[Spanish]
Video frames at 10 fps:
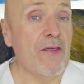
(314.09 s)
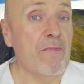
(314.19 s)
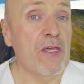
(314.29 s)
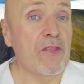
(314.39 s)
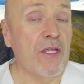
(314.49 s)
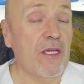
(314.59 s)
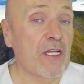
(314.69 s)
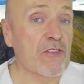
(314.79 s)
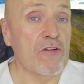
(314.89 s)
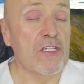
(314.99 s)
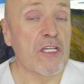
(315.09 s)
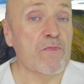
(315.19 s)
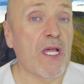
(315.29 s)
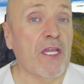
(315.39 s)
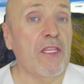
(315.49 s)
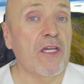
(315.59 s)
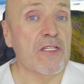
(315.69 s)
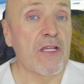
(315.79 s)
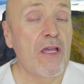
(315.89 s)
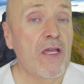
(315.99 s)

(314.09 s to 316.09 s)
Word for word: de Petri, que son estas plaquitas